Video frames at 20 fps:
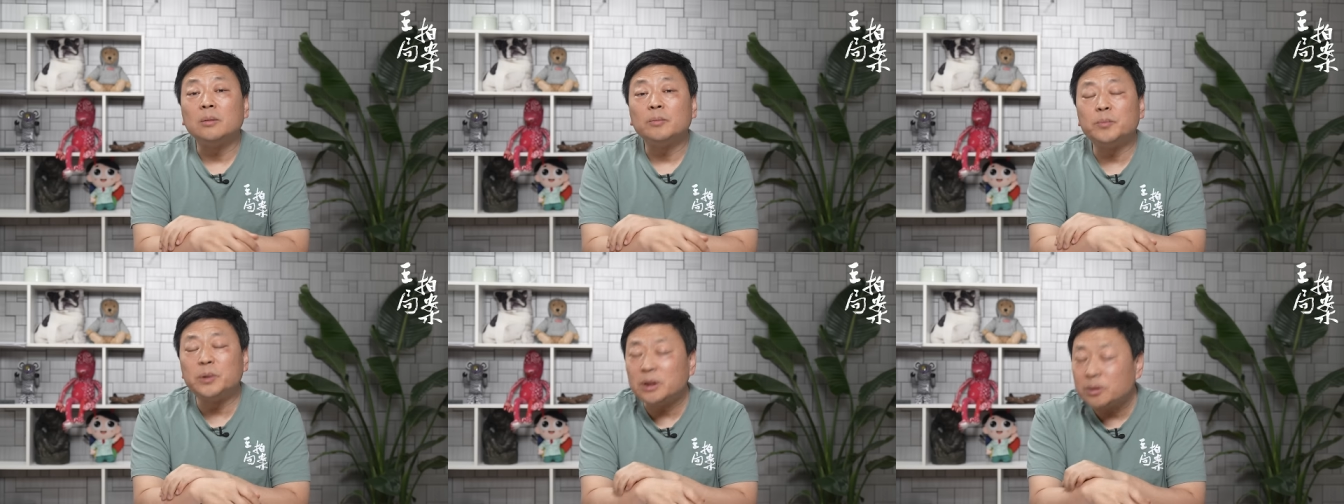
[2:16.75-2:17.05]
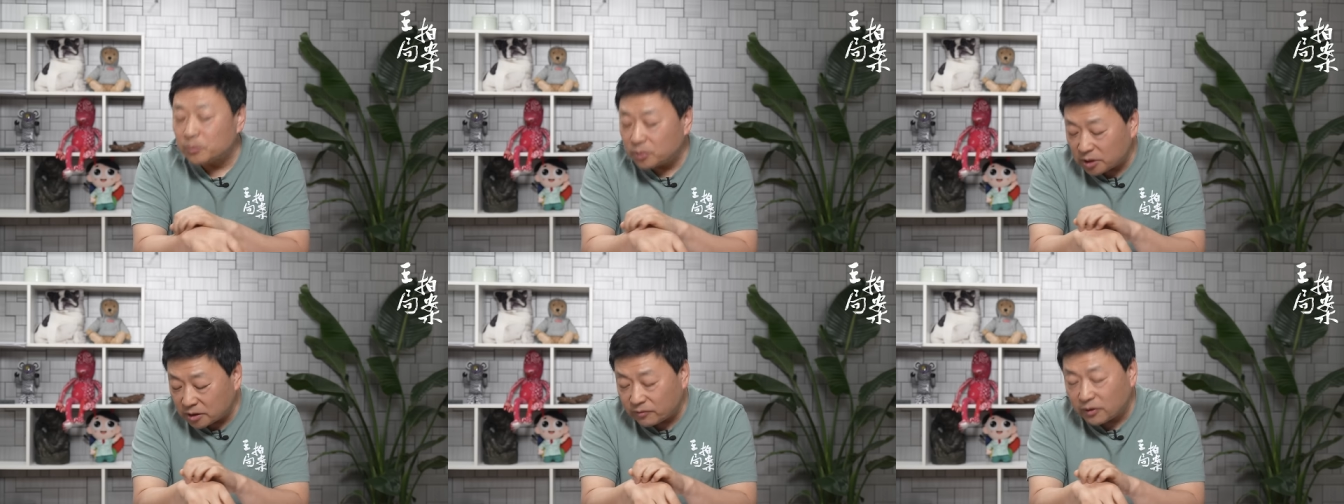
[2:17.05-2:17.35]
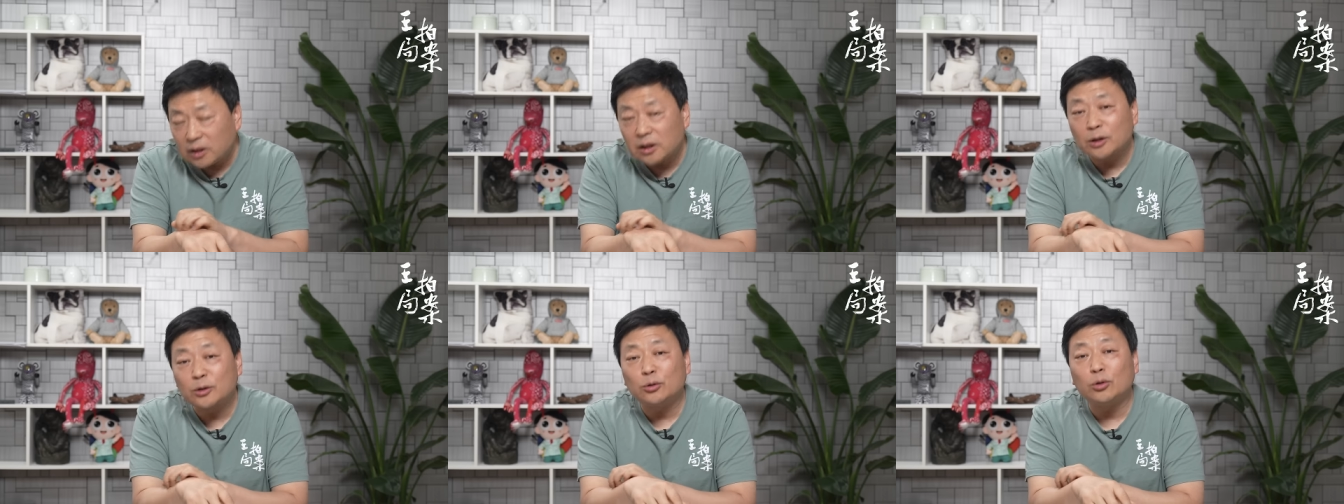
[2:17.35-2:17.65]
并不是
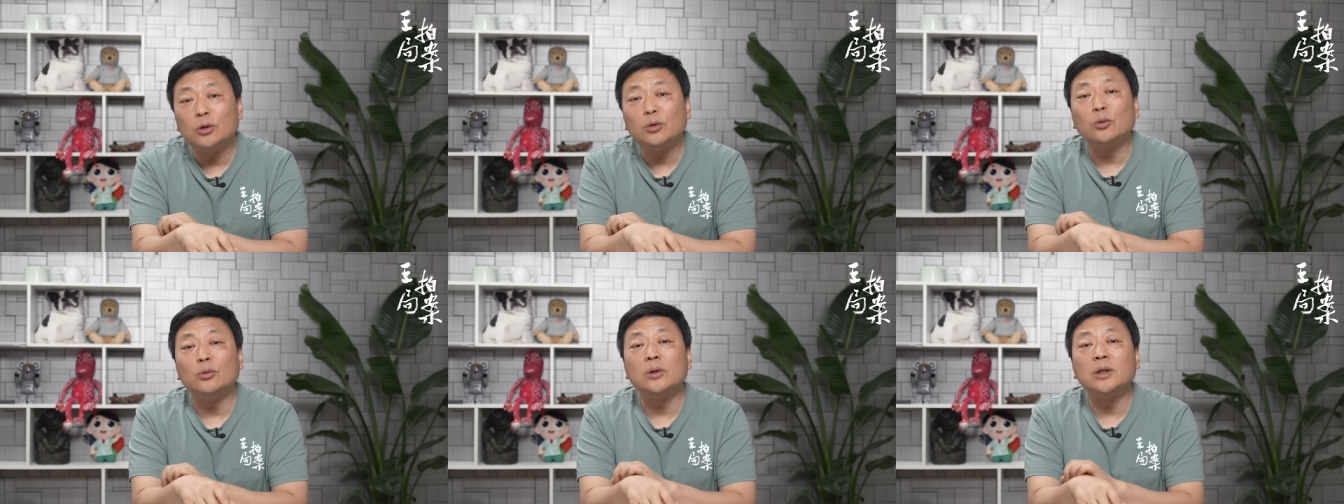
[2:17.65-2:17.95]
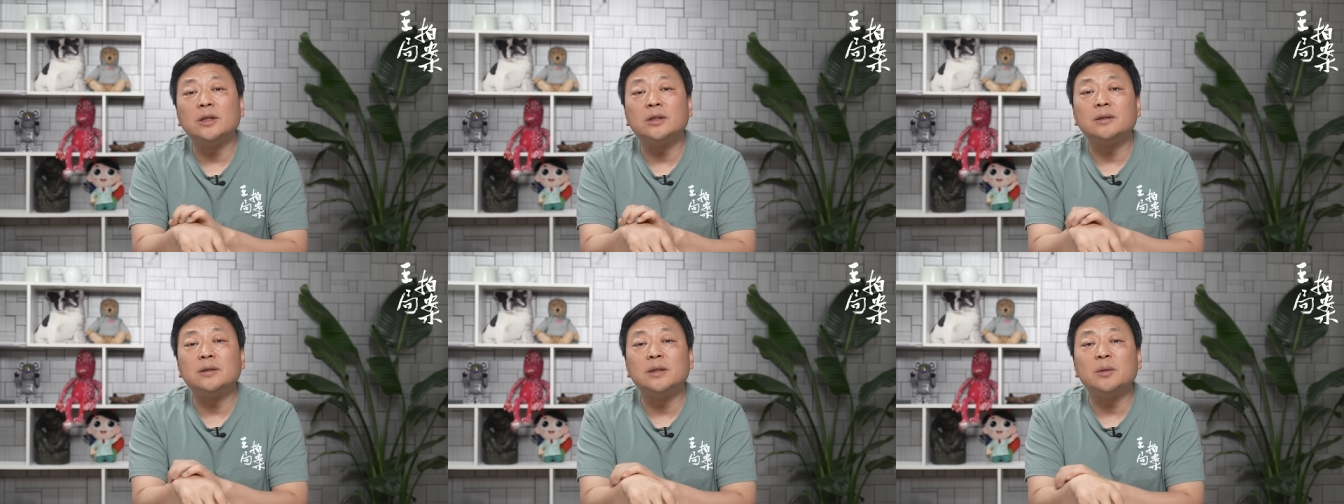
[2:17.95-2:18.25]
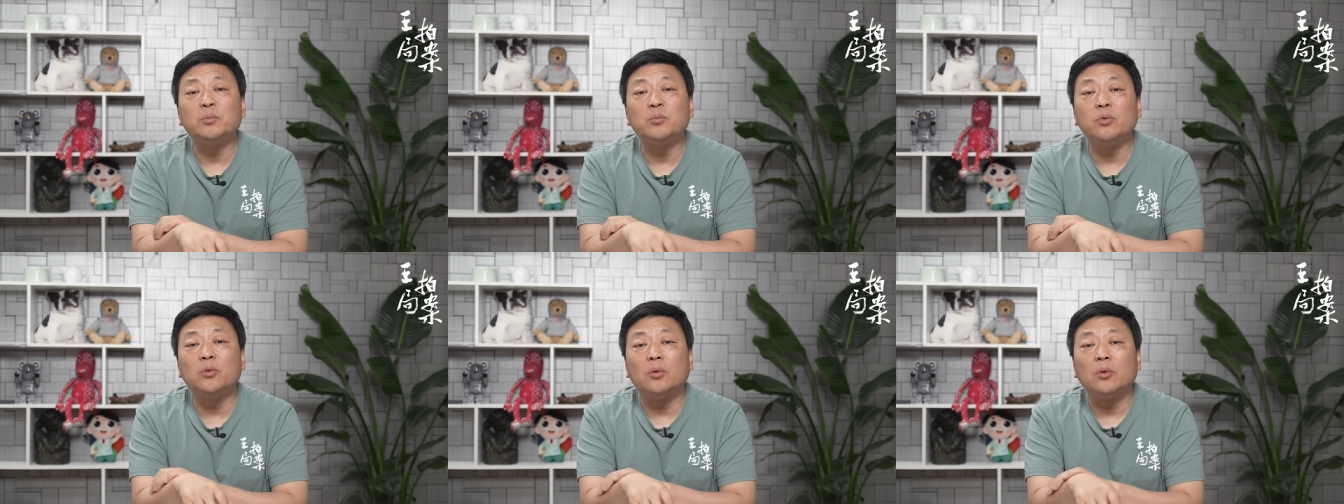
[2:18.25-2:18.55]
为了推动历史
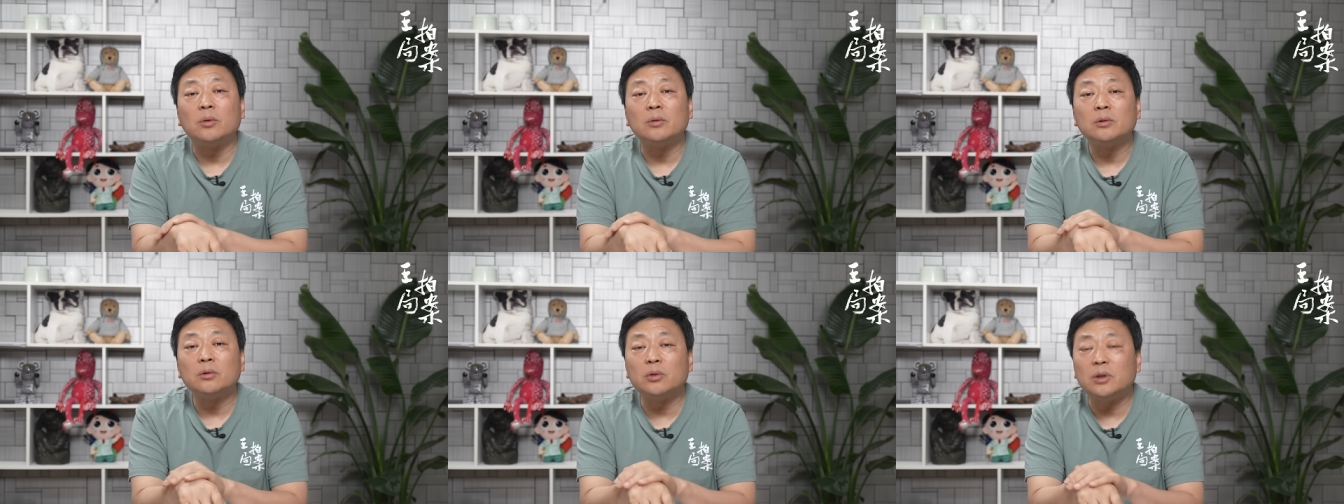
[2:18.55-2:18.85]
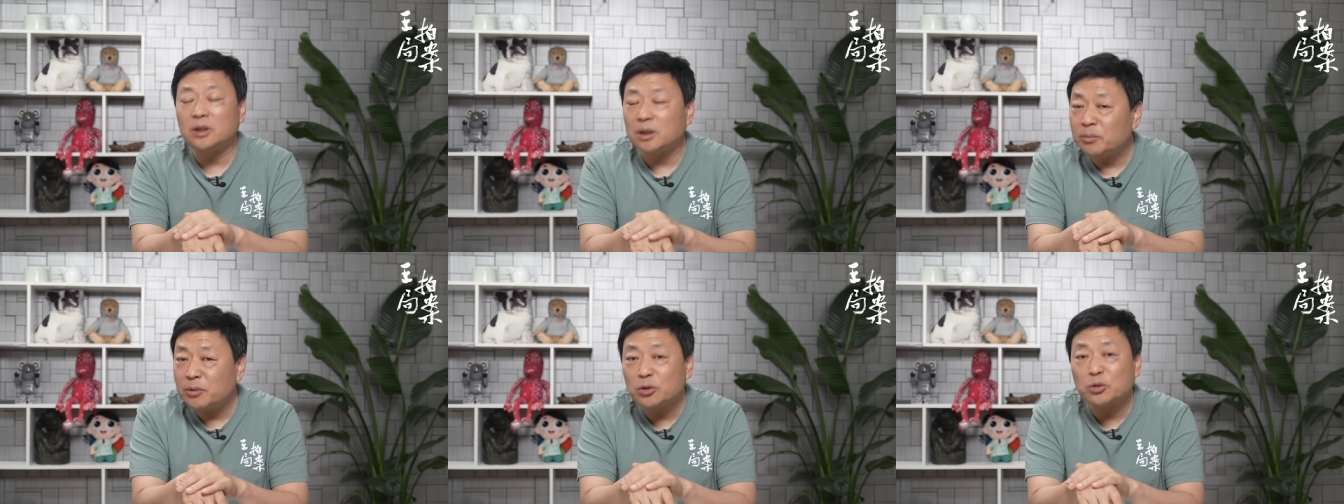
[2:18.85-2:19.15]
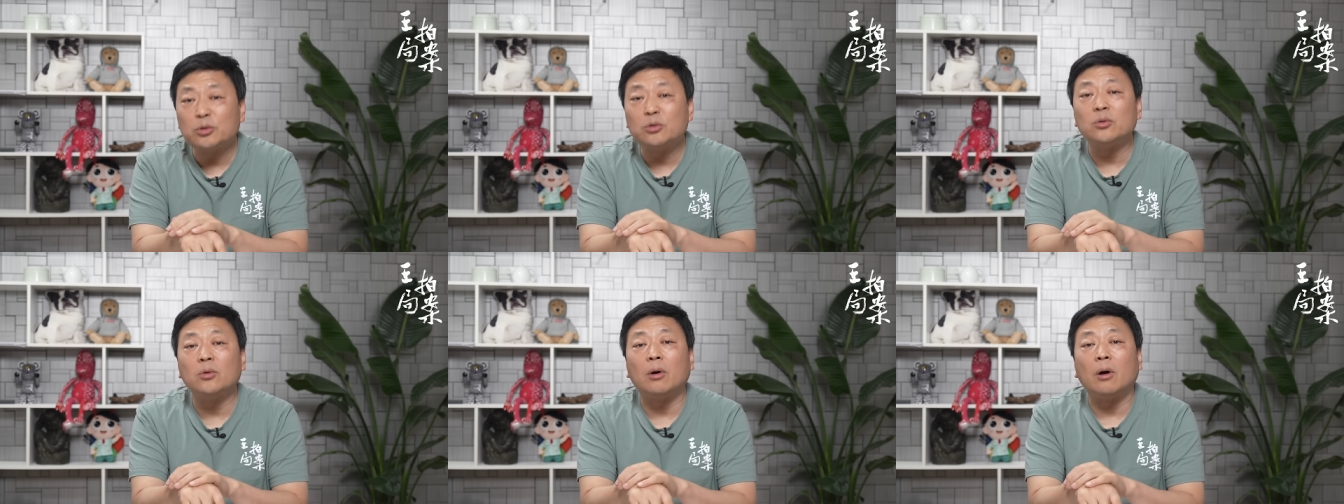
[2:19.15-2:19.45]
进步，对人民
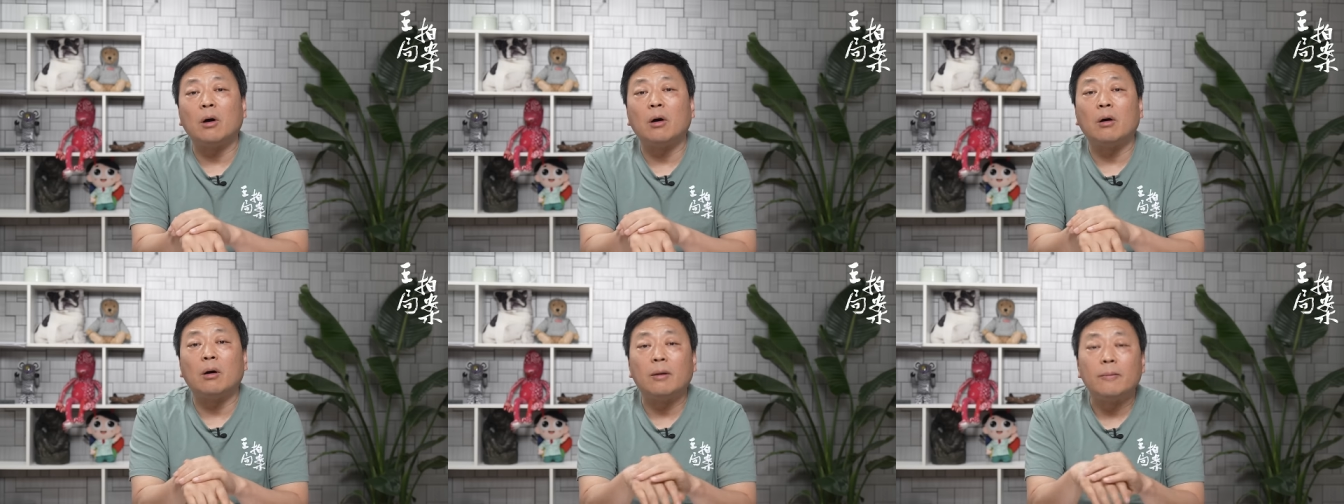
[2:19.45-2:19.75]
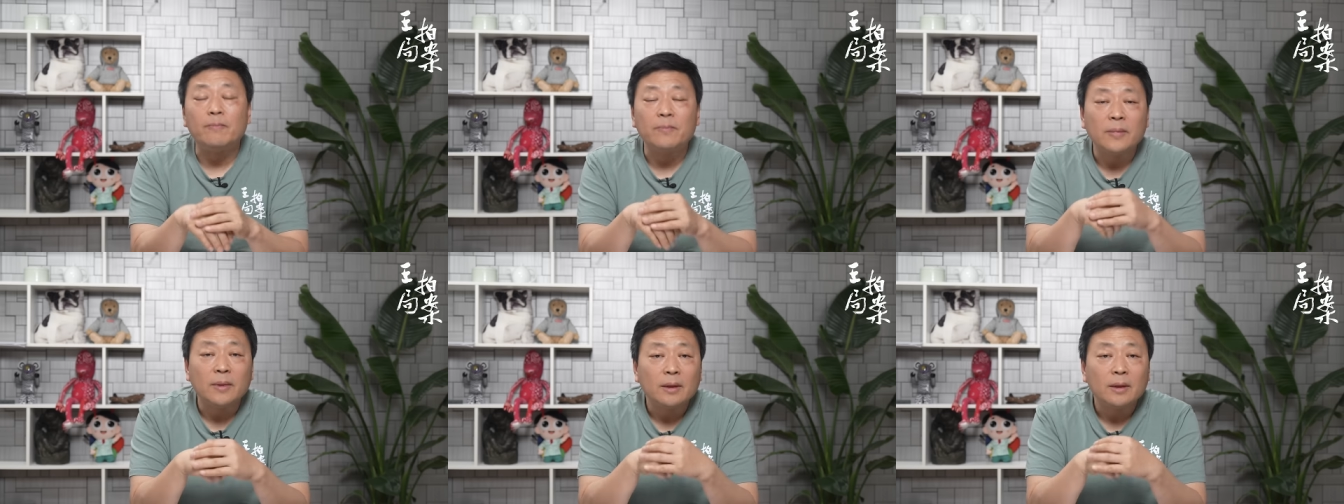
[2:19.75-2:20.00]
群众好